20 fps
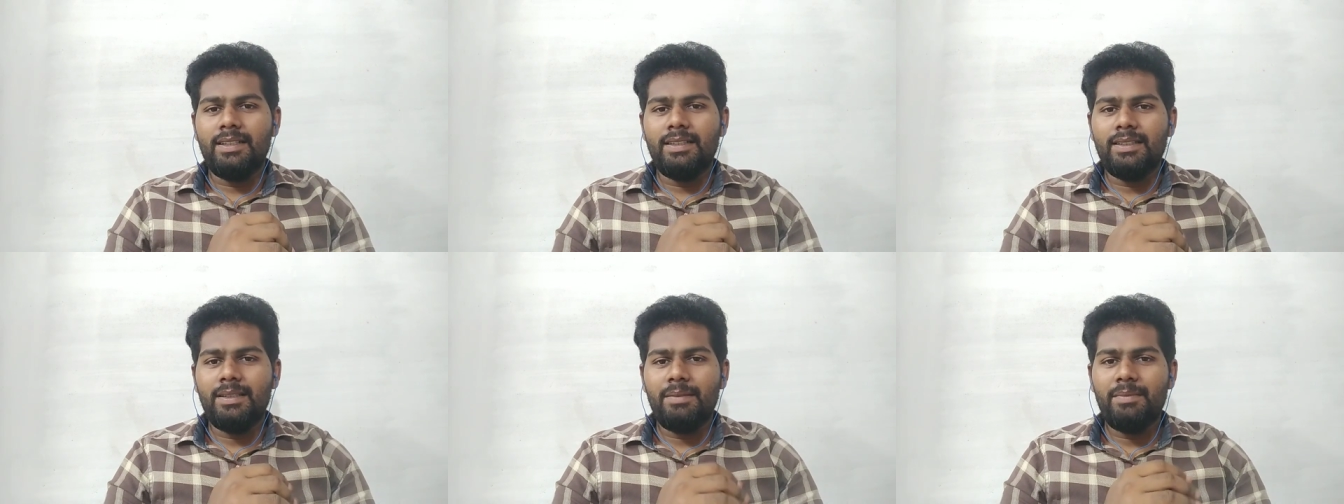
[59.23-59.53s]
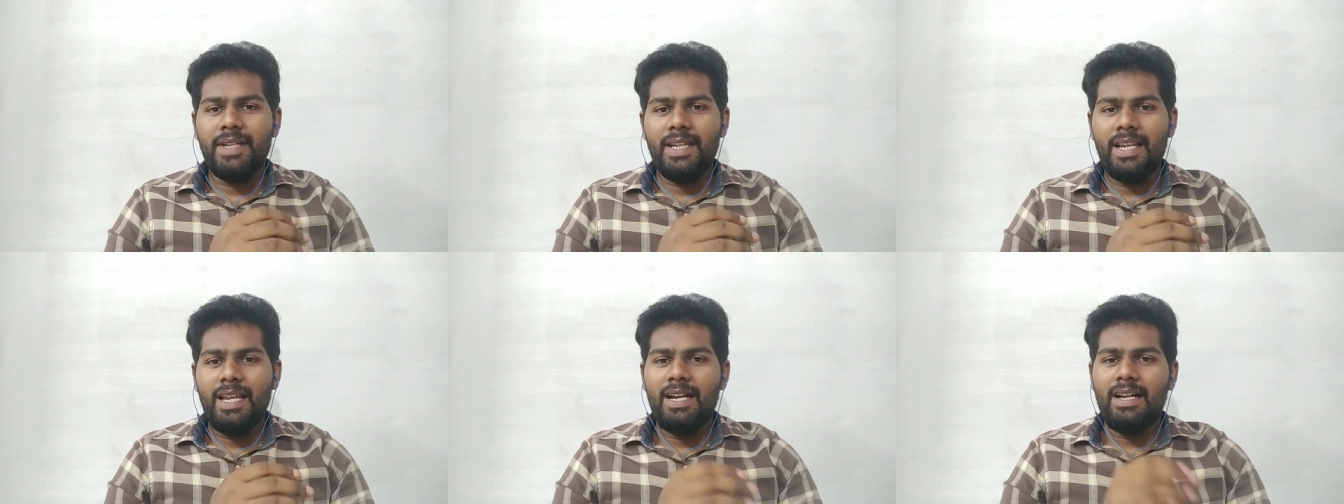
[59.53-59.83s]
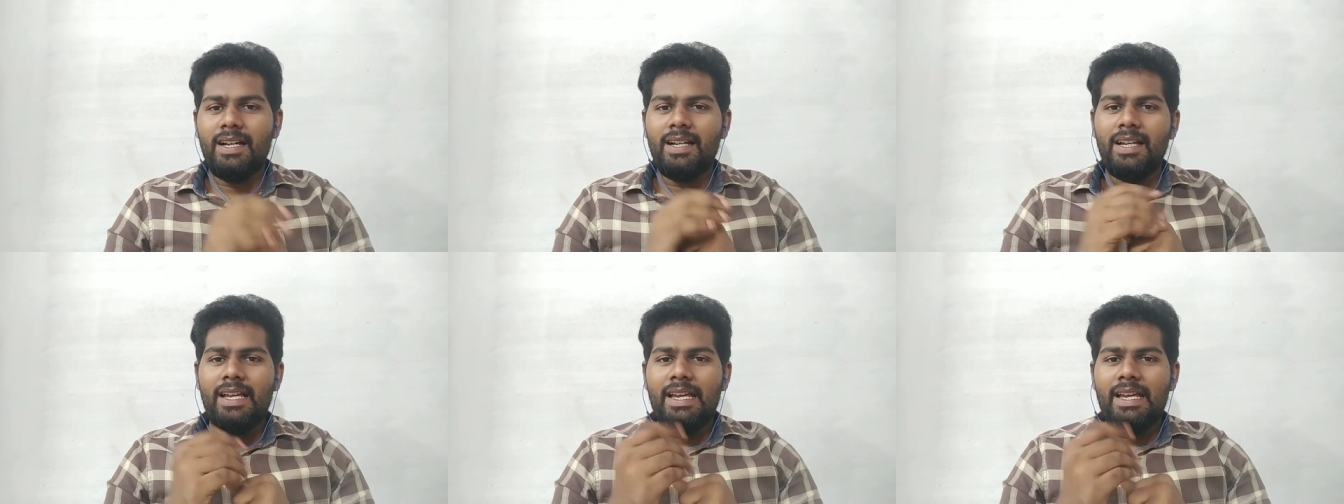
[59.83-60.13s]
தம்பிகளா
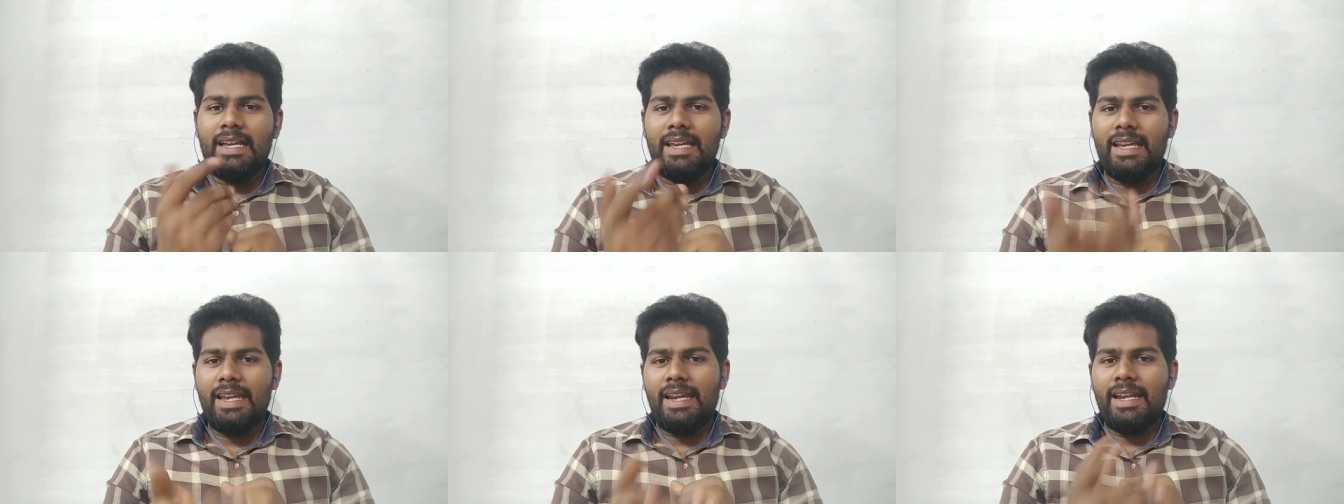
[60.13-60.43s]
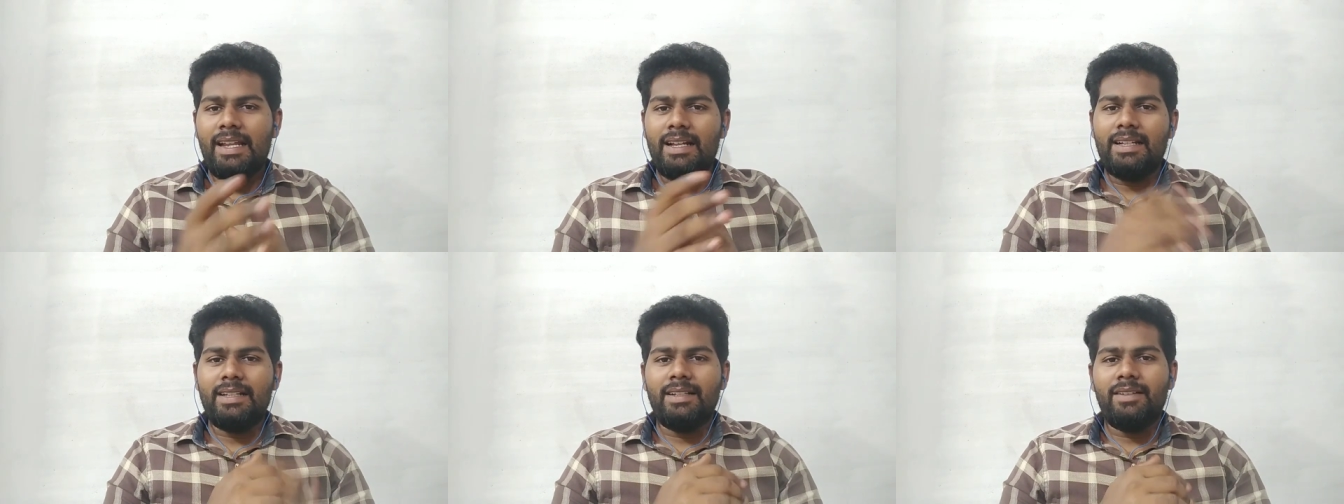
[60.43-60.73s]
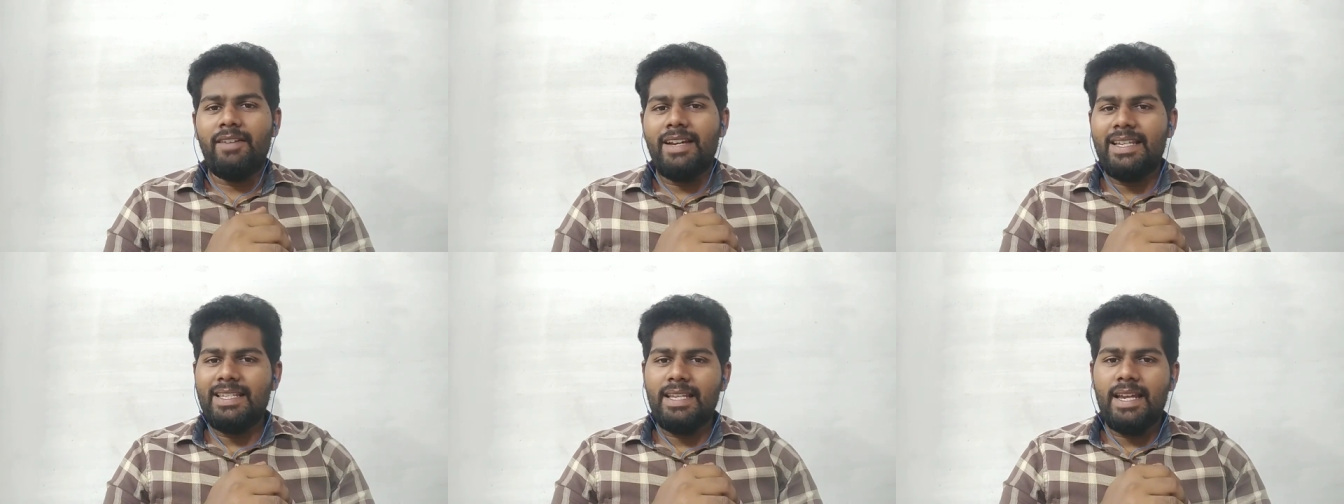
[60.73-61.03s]
எனக்கு
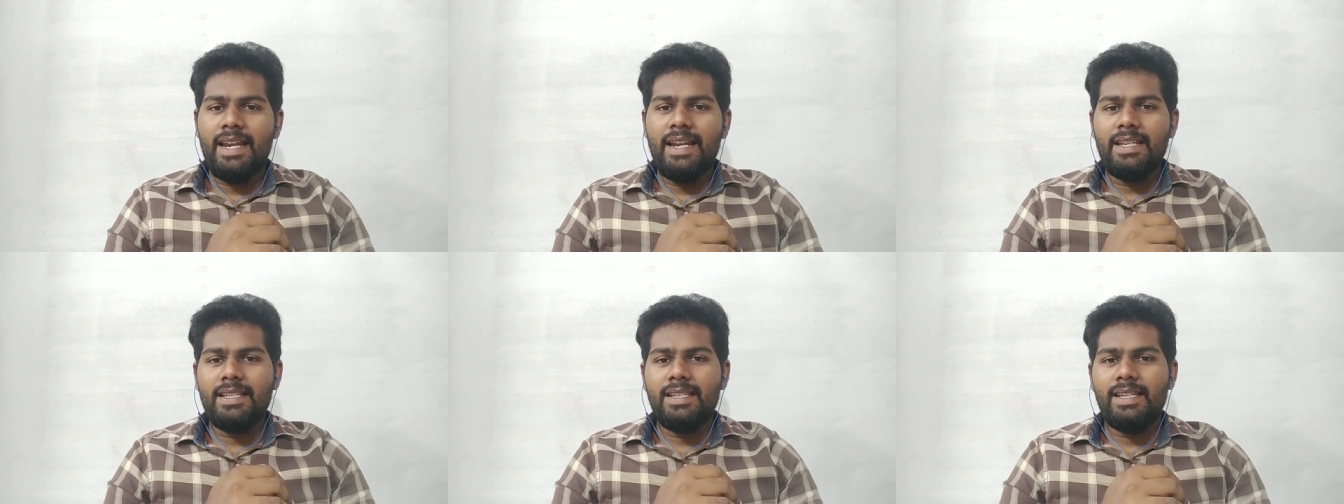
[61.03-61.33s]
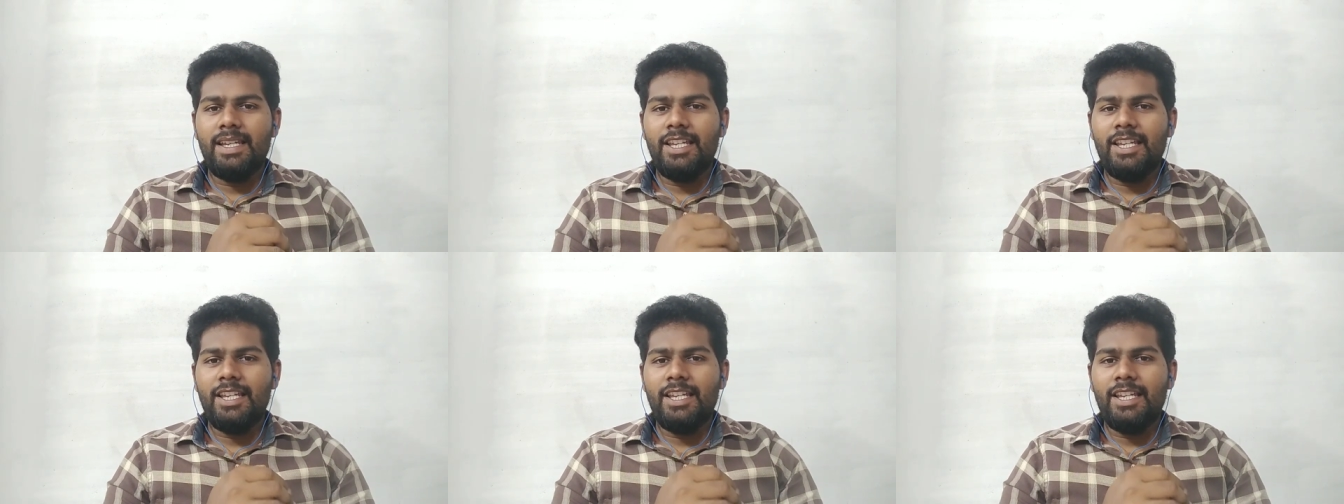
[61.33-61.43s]
வயசாயிடுச்சு